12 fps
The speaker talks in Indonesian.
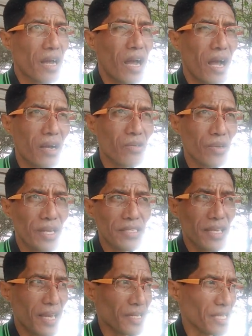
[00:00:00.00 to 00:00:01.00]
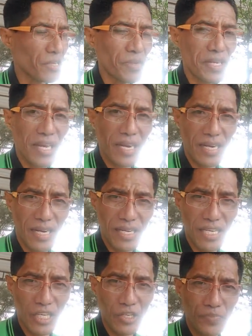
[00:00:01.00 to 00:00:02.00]
Akulah jalan kebenaran dan
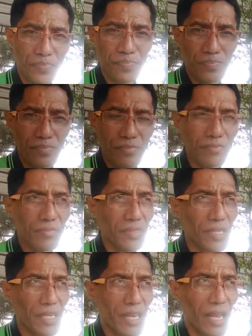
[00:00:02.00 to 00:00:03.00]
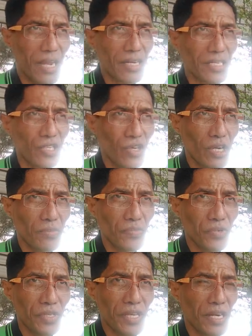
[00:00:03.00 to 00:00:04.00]
hidup. Tidak ada seorang
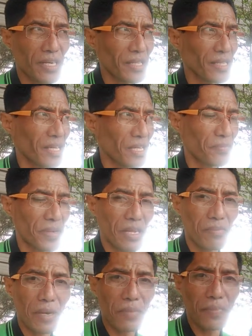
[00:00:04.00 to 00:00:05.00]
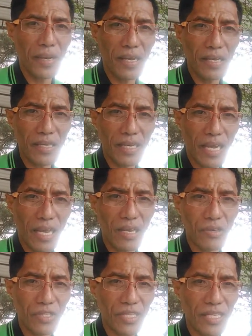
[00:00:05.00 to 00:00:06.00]
pun yang datang kepada Bapa
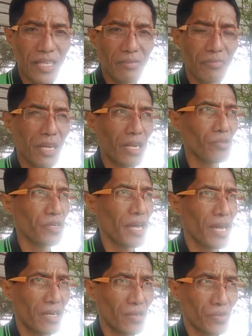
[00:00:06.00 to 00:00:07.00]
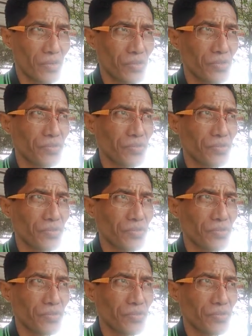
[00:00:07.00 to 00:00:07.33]
kalau tidak melalui aku.